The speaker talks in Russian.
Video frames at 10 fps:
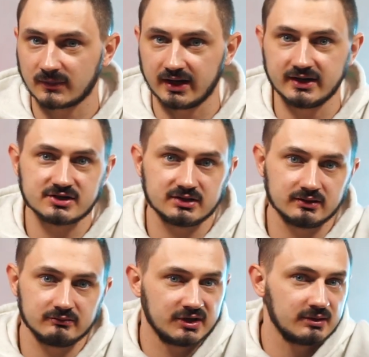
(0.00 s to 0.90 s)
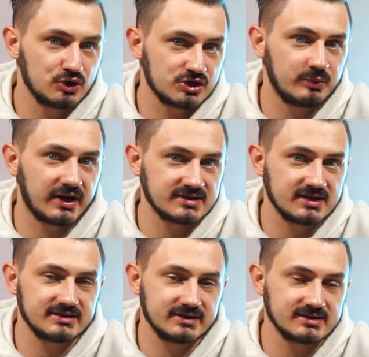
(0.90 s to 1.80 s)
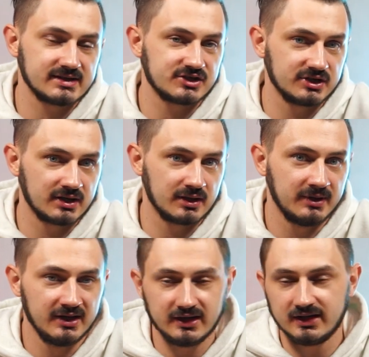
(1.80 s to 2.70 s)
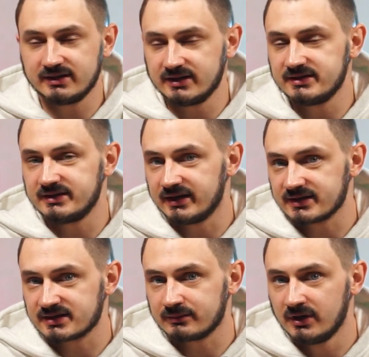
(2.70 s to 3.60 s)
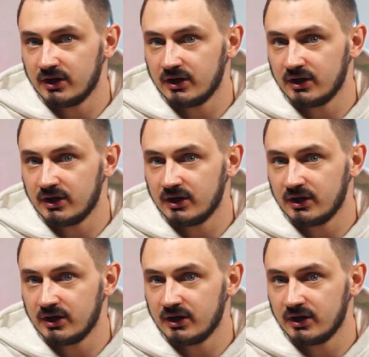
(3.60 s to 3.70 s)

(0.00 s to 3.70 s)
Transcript: Конечно, это может показаться незначительным или неинтересным,